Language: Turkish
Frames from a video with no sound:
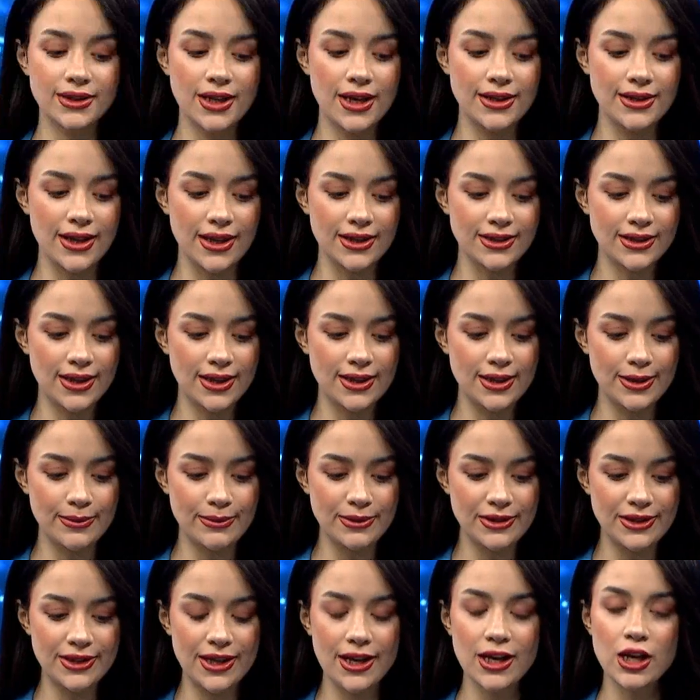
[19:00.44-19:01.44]
Endeksi
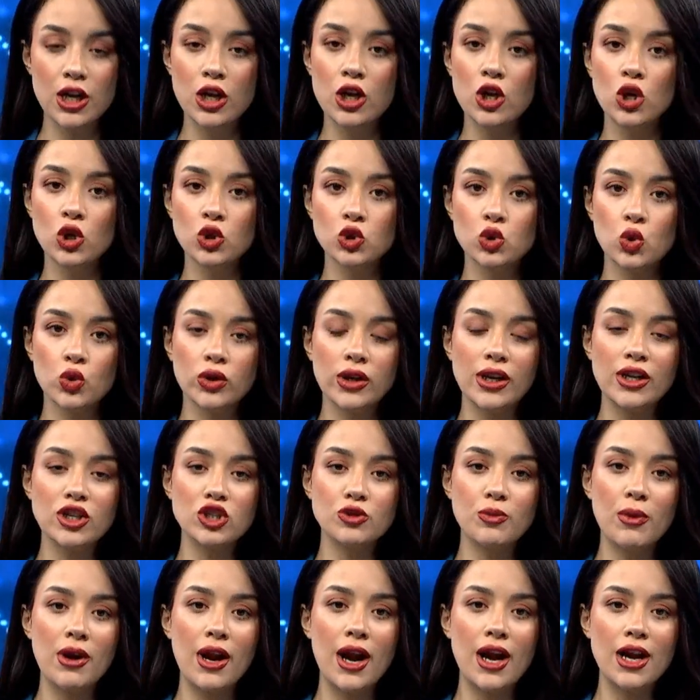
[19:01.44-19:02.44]
dediğimizde son
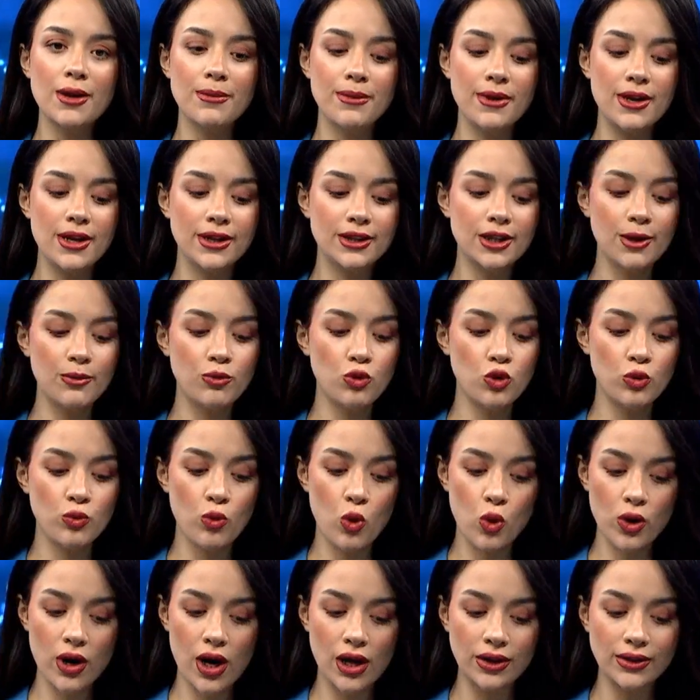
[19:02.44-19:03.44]
gelişmelerle birlikte büyüme
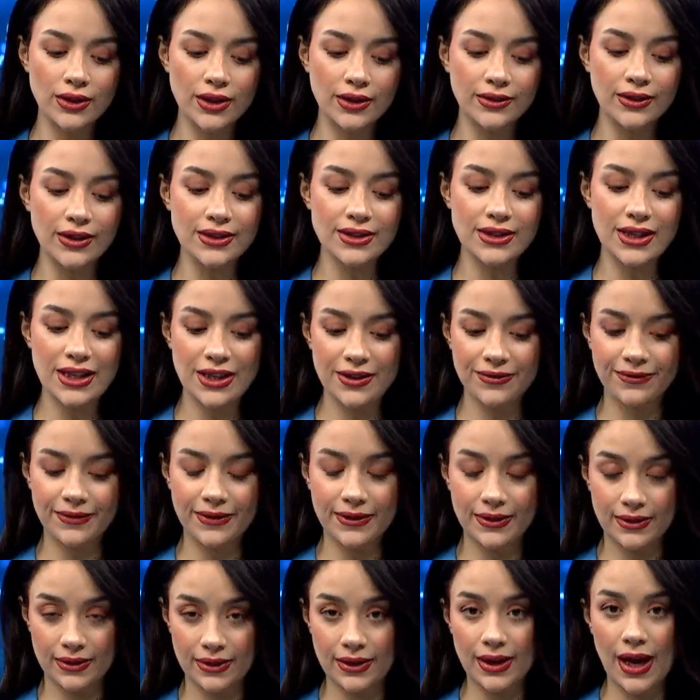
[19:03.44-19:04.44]
oranlarının zayıf
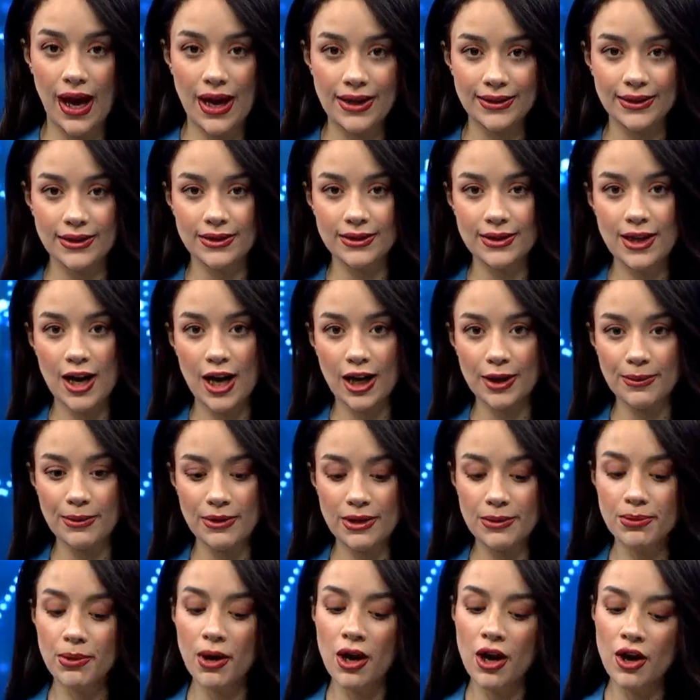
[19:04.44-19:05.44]
geldiğini takip
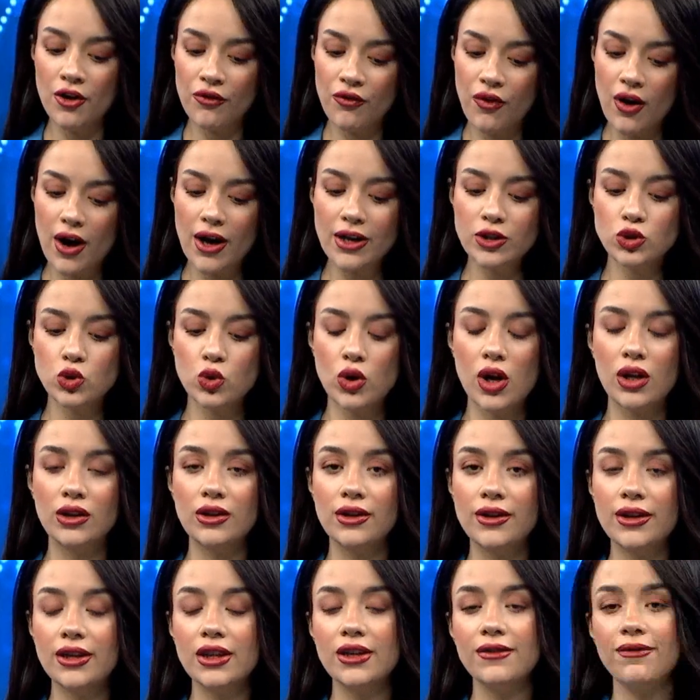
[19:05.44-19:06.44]
edip faiz
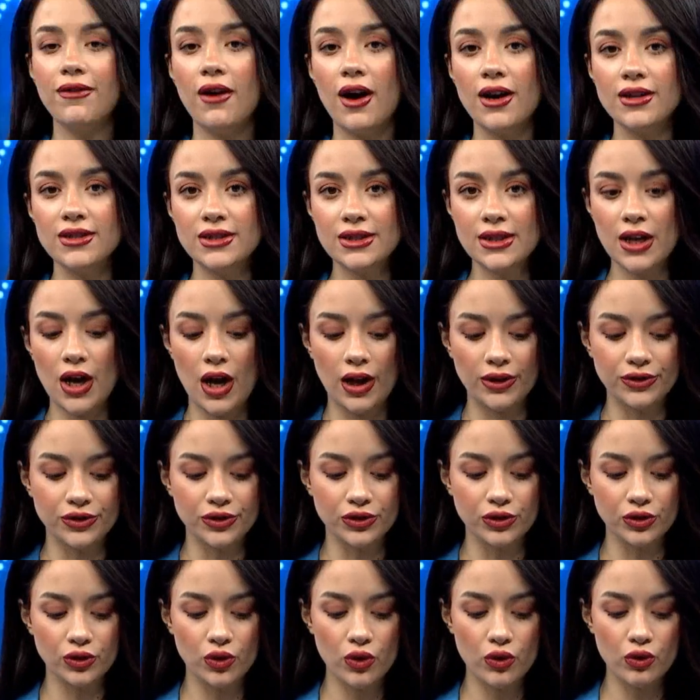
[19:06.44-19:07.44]
oranlarına faiz
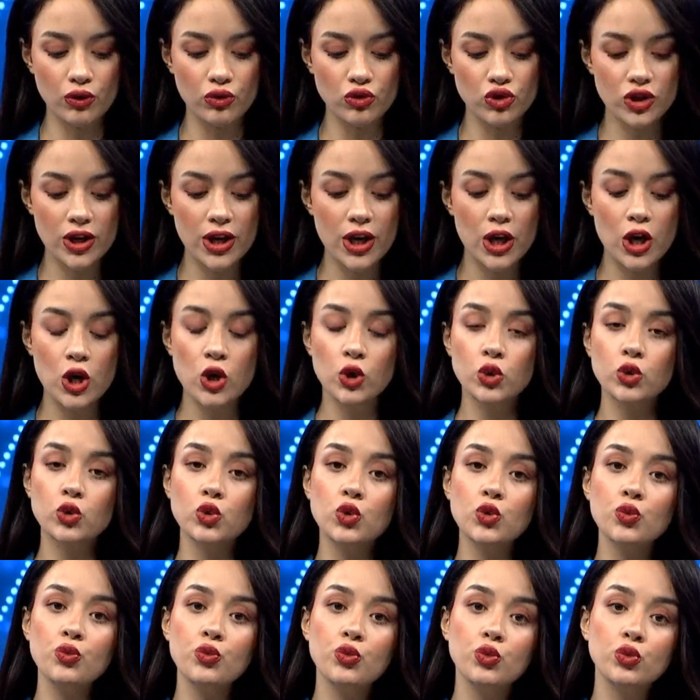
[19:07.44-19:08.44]
kaldığını görünce
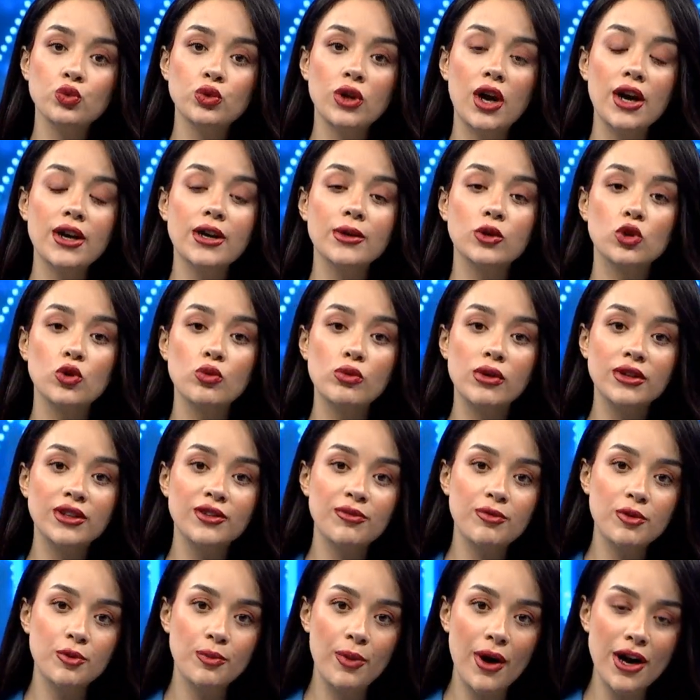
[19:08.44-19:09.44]
tüm bunlar da
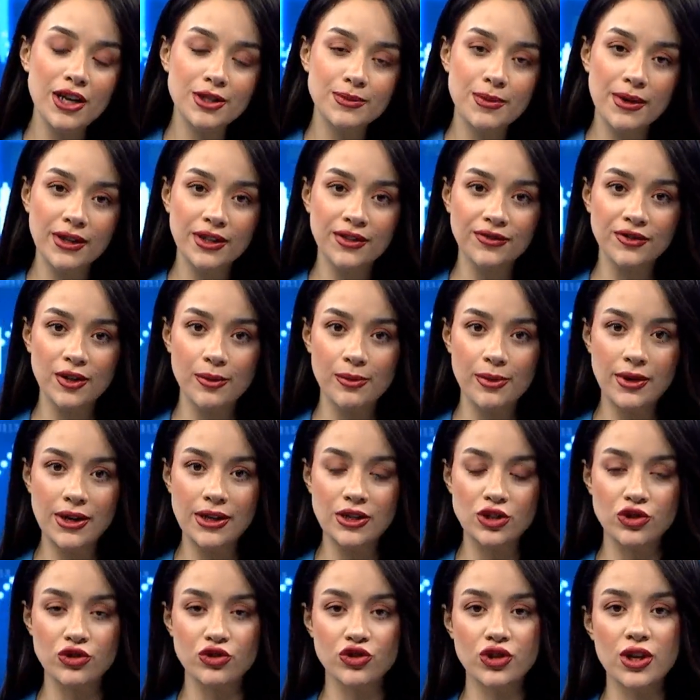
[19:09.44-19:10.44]
kümülatif bir perspektifte
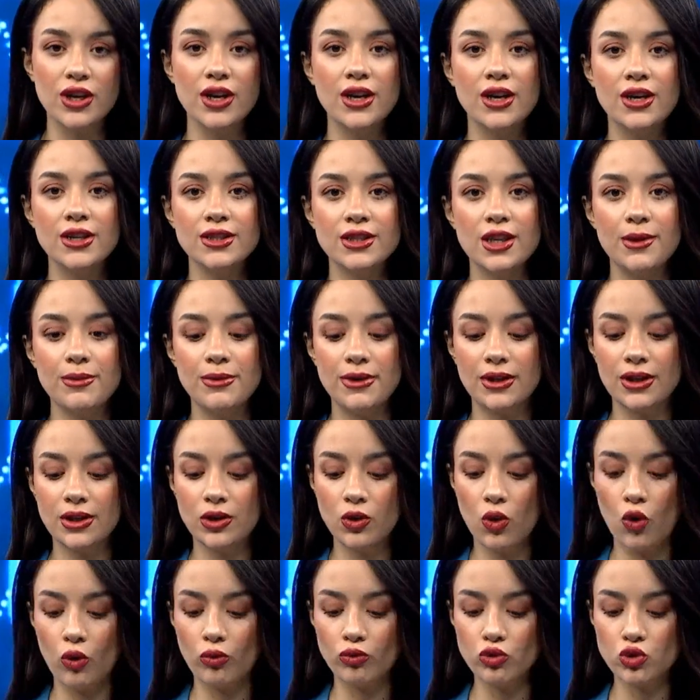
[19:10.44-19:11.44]
birleşince tabii ki ne
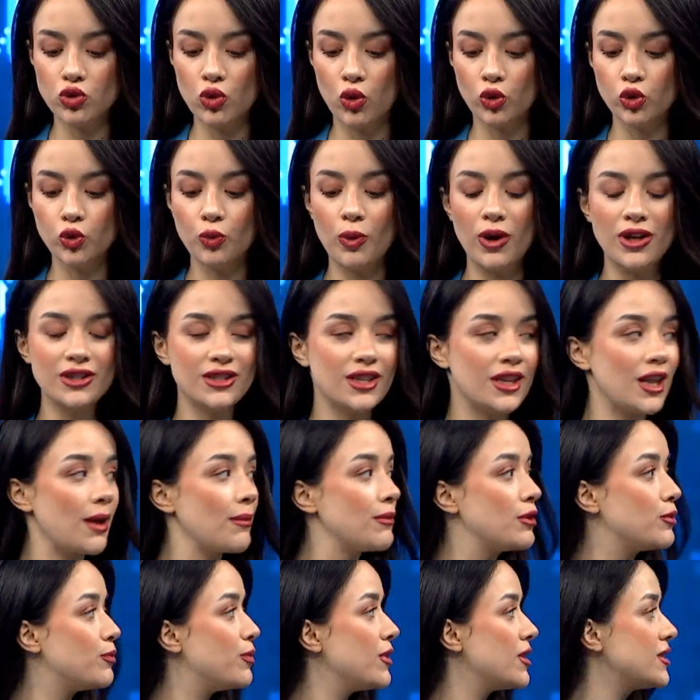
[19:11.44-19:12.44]
olmuş oldu? Baslanan
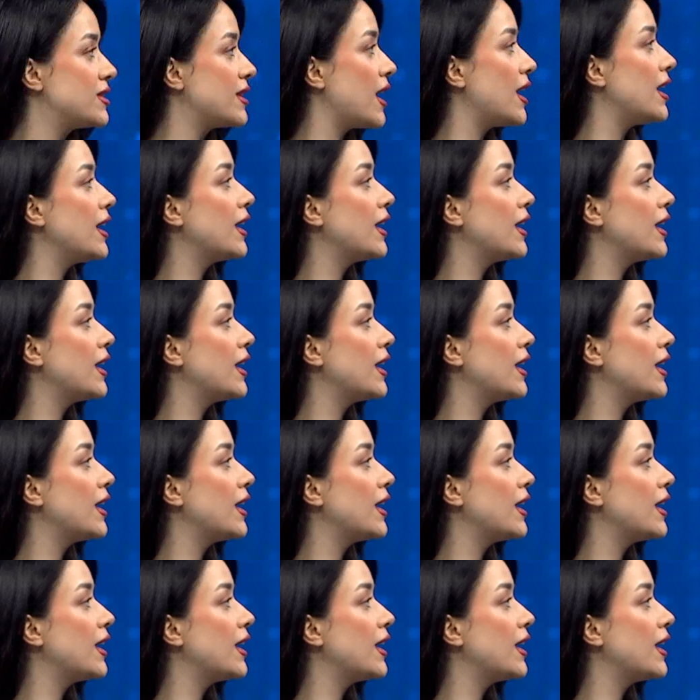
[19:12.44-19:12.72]
bir piyasayla